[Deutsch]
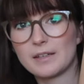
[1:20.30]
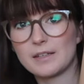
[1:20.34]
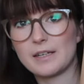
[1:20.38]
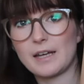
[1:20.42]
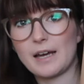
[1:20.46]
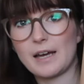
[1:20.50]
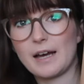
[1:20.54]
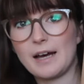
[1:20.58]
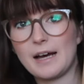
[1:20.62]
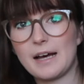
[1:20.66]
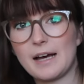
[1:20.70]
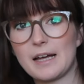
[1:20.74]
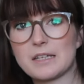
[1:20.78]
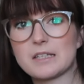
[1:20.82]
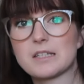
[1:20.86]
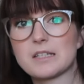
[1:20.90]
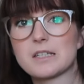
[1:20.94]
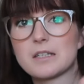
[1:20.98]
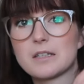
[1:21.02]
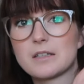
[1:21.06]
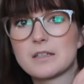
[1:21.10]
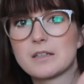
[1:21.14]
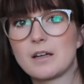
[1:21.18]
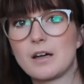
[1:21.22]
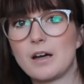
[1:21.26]
Der hat
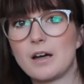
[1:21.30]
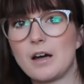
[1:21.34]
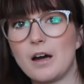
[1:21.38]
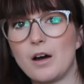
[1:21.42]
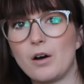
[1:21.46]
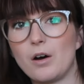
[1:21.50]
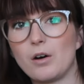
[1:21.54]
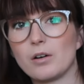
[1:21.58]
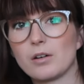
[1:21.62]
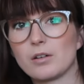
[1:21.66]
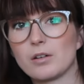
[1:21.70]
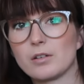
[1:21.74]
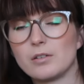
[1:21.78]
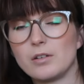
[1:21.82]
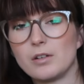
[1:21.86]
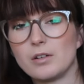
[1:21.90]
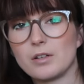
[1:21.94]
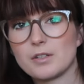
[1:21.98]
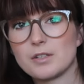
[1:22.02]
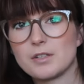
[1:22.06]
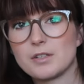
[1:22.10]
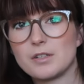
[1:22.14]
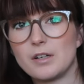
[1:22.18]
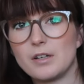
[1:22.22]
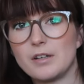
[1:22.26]
auch
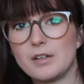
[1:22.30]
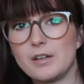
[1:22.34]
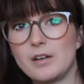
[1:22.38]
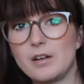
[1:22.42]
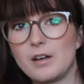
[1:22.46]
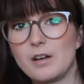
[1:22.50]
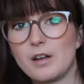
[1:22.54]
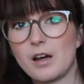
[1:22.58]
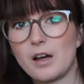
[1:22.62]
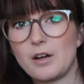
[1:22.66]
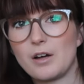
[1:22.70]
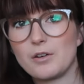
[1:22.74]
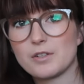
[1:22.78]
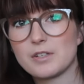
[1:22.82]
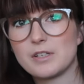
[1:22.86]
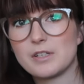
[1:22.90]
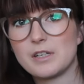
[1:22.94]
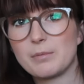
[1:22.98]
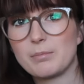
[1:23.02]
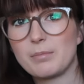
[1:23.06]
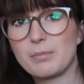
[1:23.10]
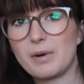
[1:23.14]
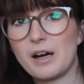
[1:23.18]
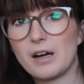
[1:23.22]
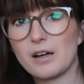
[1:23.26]
noch so ein
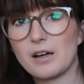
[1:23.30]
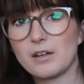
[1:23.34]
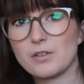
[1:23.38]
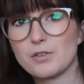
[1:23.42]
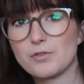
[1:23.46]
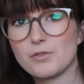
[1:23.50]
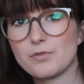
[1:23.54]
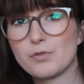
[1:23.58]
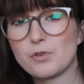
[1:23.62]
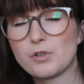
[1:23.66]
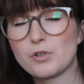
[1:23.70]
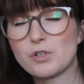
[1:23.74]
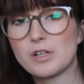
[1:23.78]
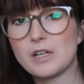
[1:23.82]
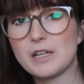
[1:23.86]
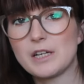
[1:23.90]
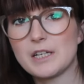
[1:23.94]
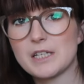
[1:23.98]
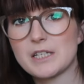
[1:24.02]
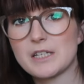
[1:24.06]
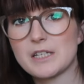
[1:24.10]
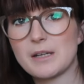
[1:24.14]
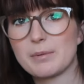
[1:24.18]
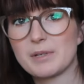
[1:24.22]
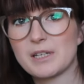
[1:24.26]
rausnehmbares
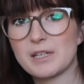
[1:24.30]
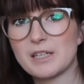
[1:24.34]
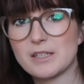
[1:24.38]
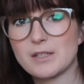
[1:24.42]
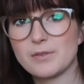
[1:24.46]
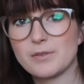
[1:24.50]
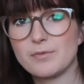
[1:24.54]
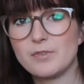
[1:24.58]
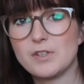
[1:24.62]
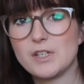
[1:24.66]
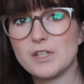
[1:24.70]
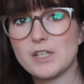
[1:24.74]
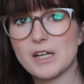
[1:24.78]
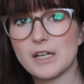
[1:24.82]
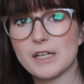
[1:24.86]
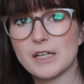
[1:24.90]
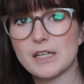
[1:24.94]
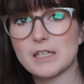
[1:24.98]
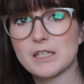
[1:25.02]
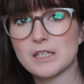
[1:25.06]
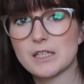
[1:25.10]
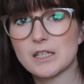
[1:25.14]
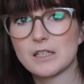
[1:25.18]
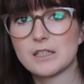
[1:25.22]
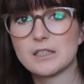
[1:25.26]
Futter. Das habe ich jetzt im Winter
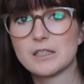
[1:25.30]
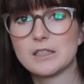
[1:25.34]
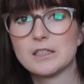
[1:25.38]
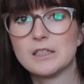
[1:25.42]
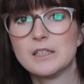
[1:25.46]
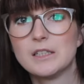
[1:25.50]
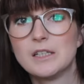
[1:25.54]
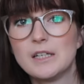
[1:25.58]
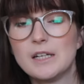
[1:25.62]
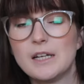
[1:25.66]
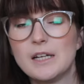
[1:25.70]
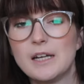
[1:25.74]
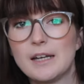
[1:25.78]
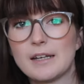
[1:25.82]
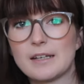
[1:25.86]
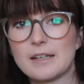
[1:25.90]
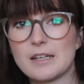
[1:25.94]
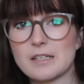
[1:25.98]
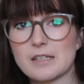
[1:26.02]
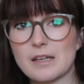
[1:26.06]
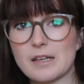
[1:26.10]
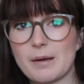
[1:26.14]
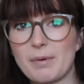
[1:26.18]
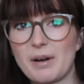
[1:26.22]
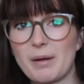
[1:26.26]
hier drin.
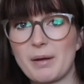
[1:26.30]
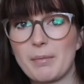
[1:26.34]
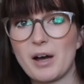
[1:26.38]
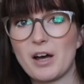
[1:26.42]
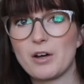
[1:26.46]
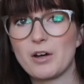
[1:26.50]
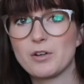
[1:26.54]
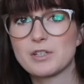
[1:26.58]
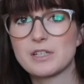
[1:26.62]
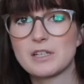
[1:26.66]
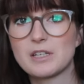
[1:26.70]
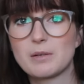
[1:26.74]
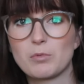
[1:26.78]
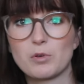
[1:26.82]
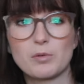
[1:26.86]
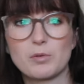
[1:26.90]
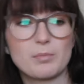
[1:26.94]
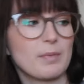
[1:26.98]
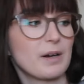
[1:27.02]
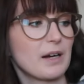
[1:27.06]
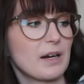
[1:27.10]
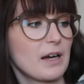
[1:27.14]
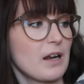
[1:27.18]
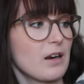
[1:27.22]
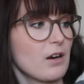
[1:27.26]
Das kann man aber rausnehmen
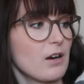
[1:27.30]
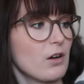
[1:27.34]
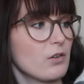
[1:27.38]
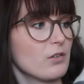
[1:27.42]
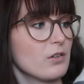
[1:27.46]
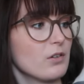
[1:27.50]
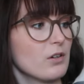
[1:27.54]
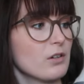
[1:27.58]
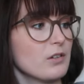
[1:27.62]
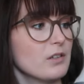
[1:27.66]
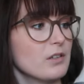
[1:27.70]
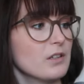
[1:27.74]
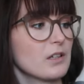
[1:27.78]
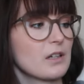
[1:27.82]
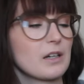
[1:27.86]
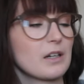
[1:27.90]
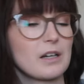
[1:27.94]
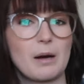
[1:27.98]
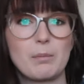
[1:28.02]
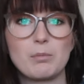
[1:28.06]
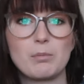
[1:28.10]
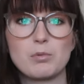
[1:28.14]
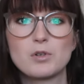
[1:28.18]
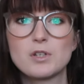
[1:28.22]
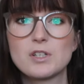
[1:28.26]
und man kann auch noch eine
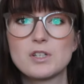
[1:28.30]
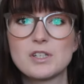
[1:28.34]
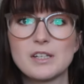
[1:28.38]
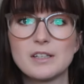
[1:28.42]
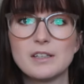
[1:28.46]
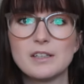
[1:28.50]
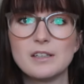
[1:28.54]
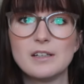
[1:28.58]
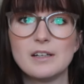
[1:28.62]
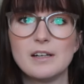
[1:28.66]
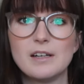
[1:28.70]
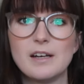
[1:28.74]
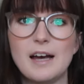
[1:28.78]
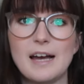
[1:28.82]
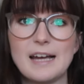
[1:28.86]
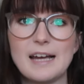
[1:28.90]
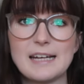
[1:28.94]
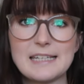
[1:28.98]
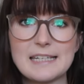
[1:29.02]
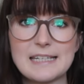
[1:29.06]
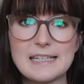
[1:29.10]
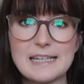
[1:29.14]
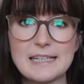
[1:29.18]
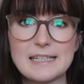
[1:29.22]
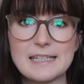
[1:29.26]
Kapuze
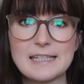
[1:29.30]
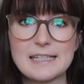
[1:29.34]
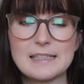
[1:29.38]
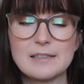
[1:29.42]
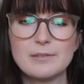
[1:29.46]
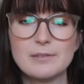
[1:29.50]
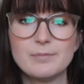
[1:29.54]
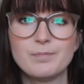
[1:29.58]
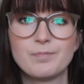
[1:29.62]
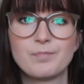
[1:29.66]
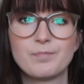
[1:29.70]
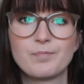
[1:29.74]
einsetzen.